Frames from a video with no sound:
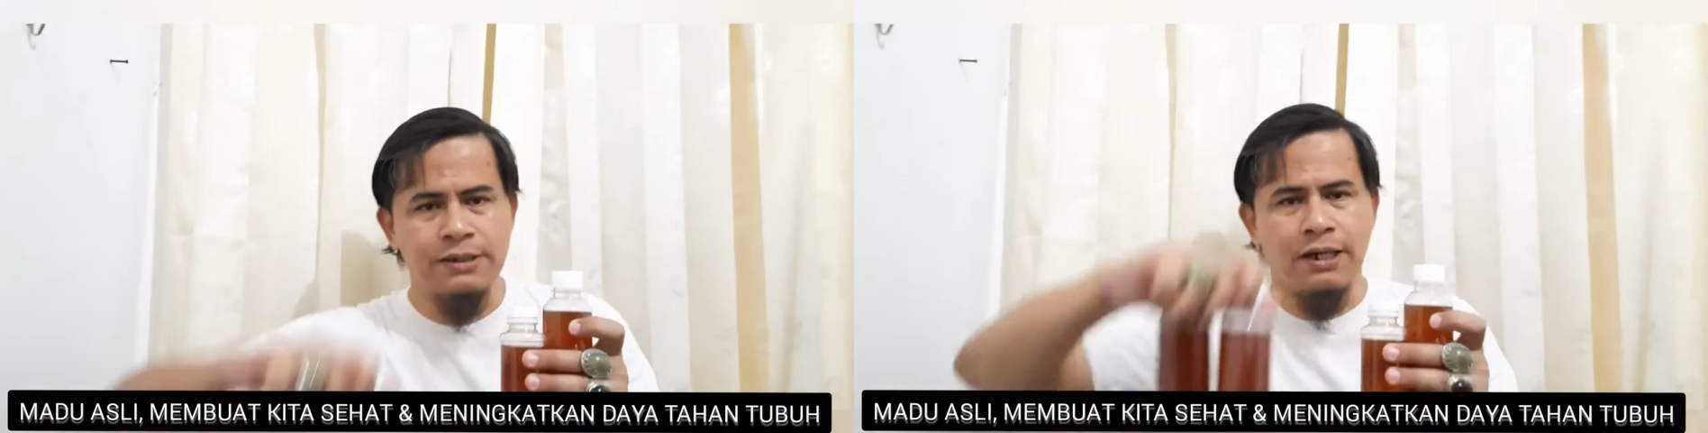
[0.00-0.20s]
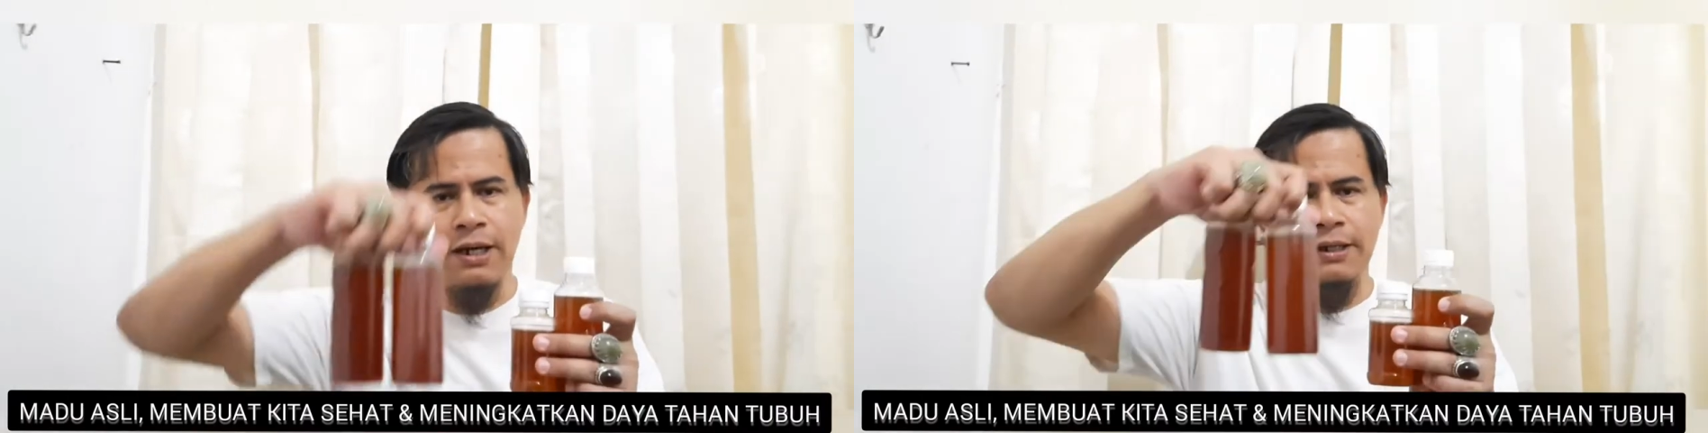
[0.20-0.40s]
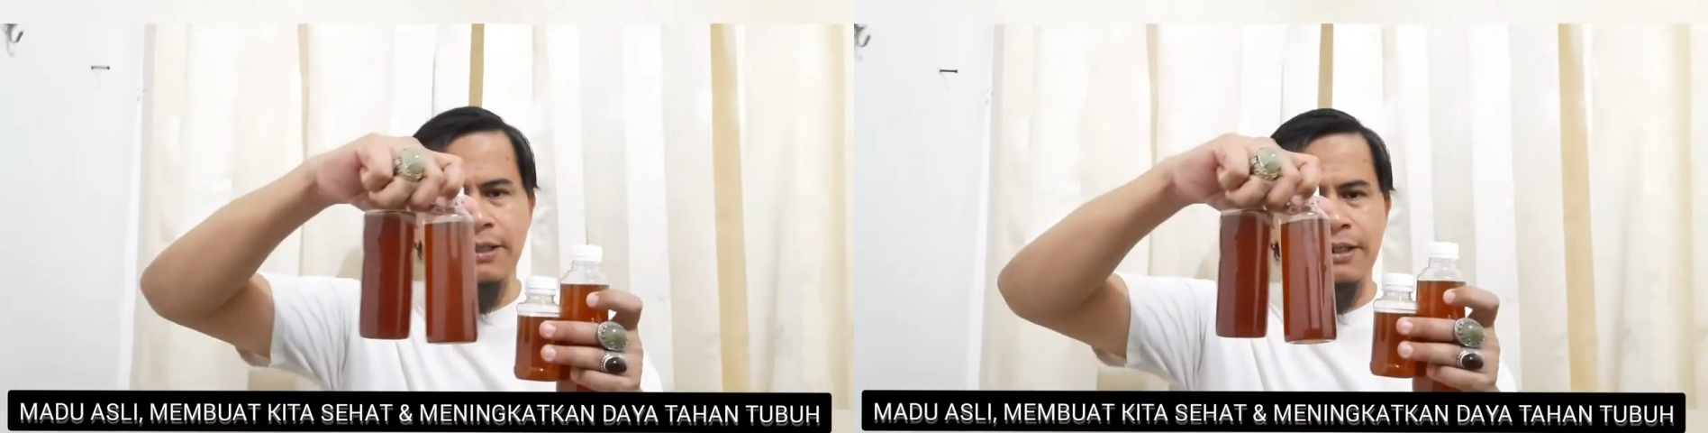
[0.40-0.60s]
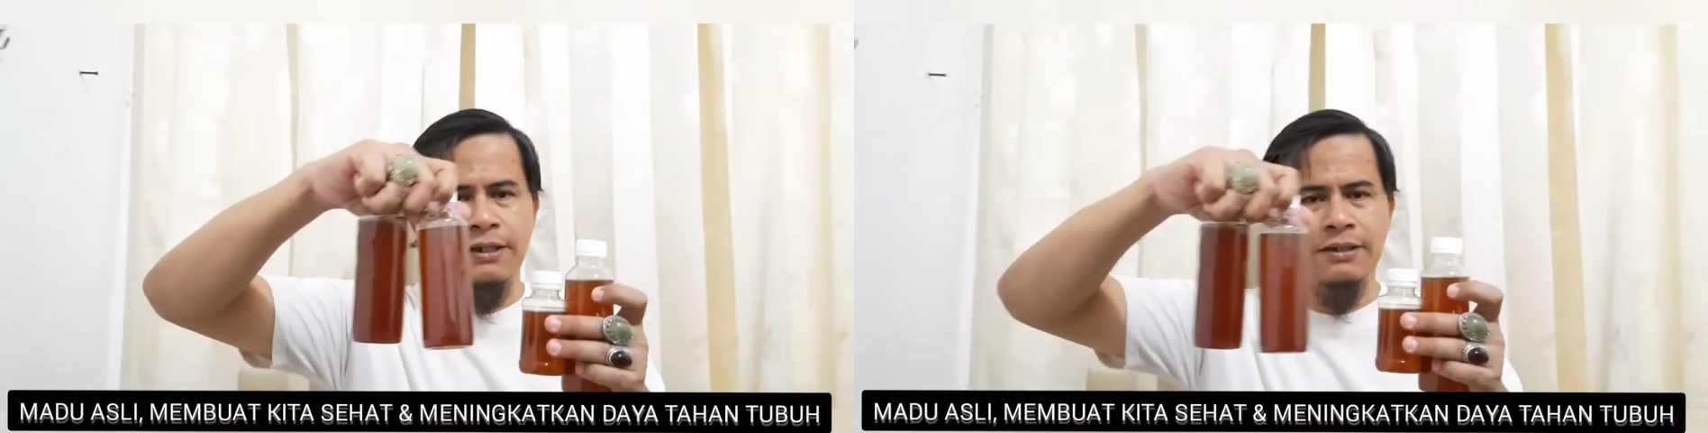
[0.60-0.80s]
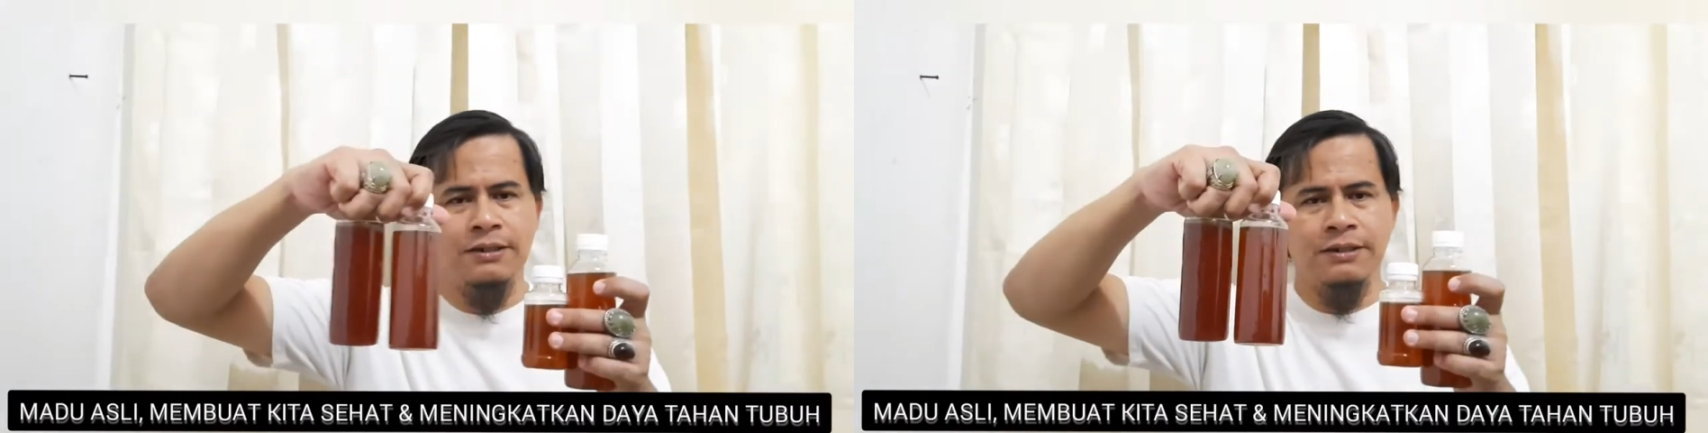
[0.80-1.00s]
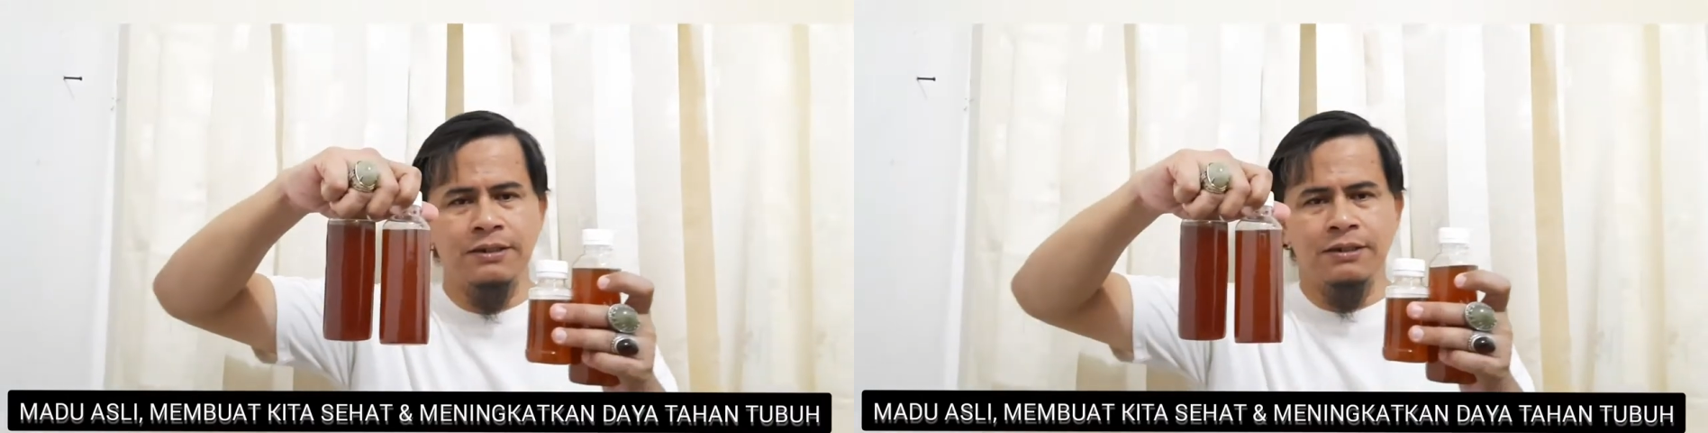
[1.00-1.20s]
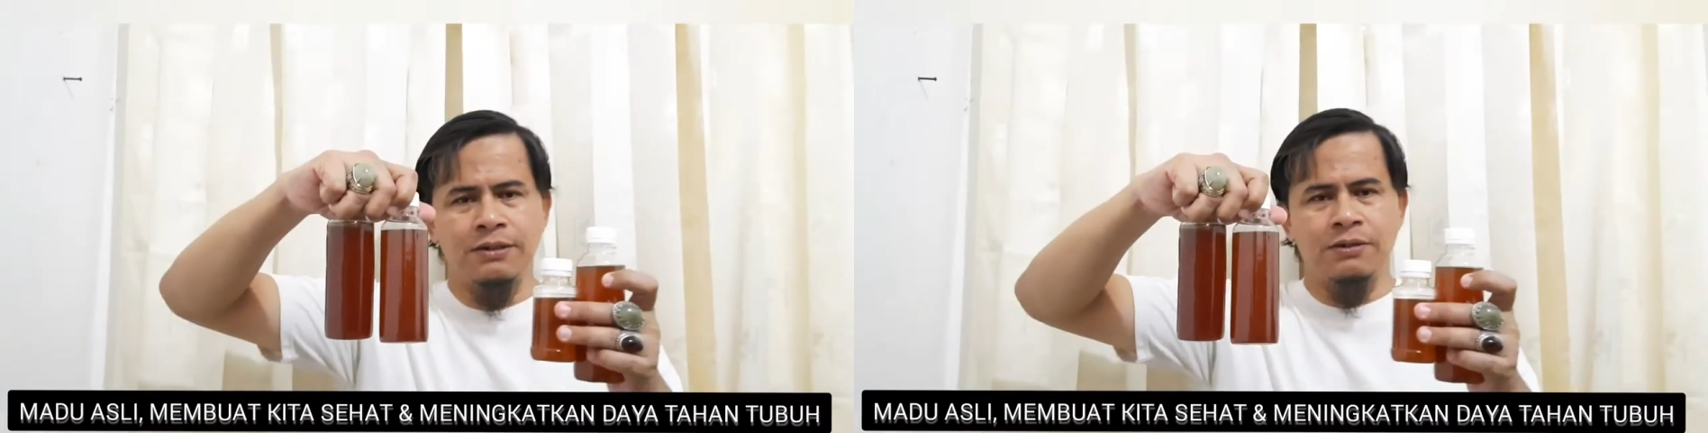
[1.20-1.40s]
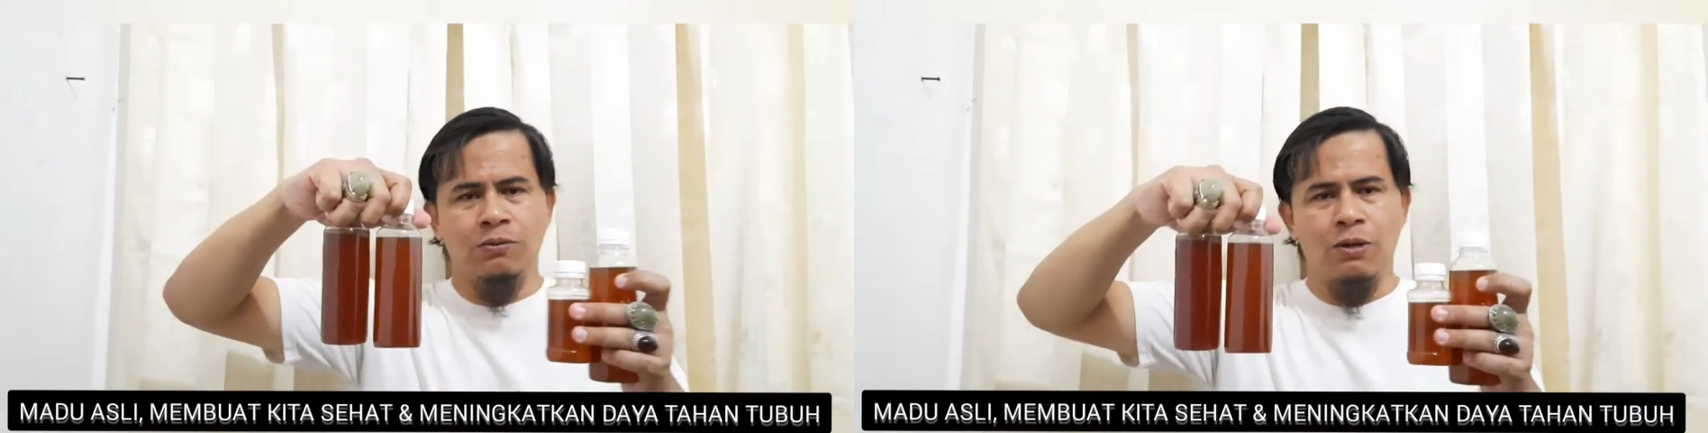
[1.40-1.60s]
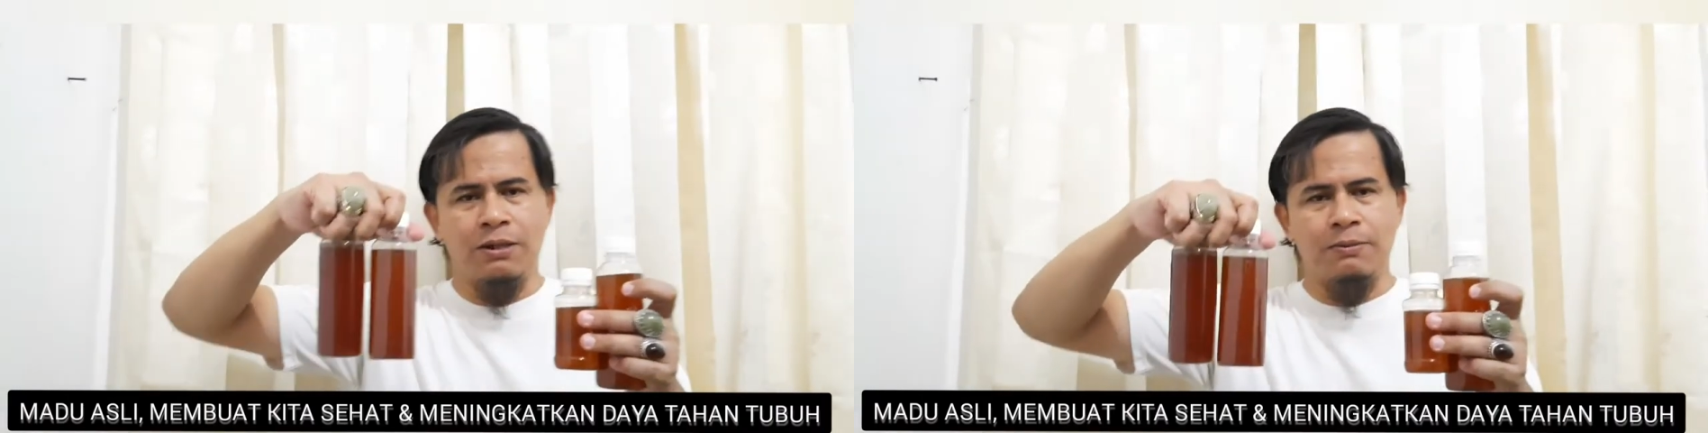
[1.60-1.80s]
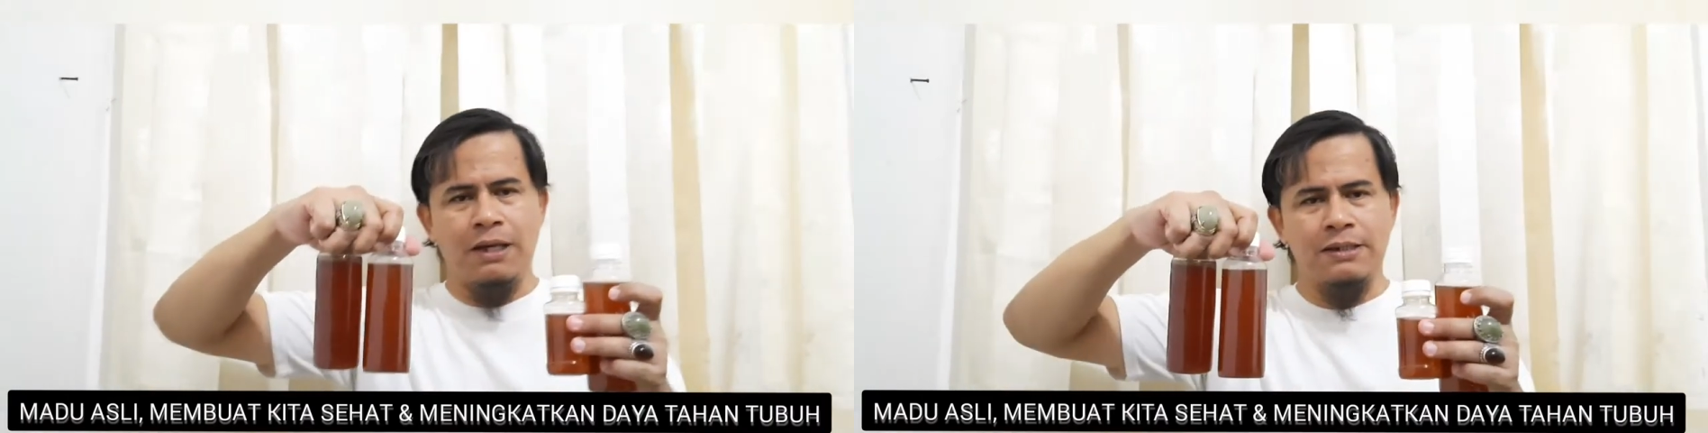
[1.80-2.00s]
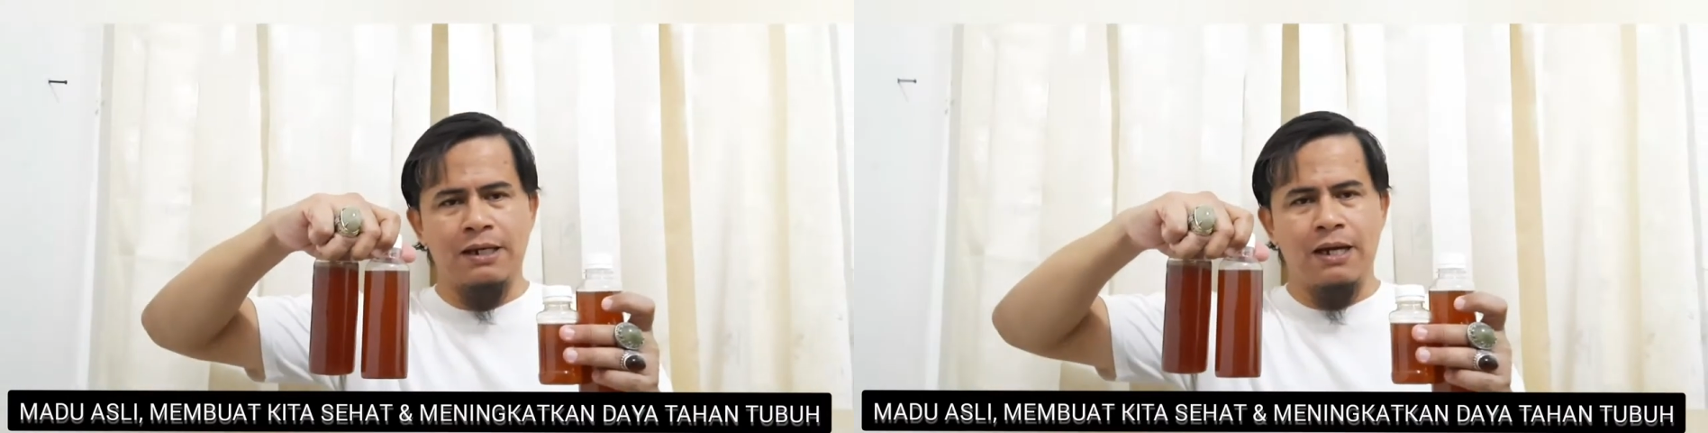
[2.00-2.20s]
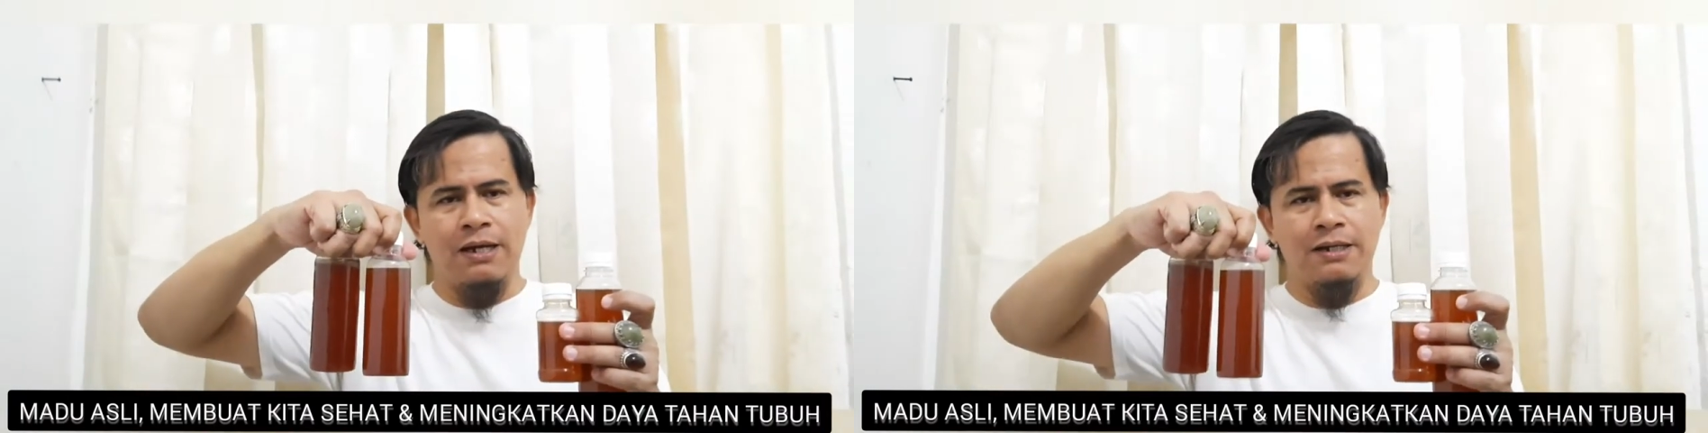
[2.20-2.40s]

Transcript: Nah, ini luar biasa.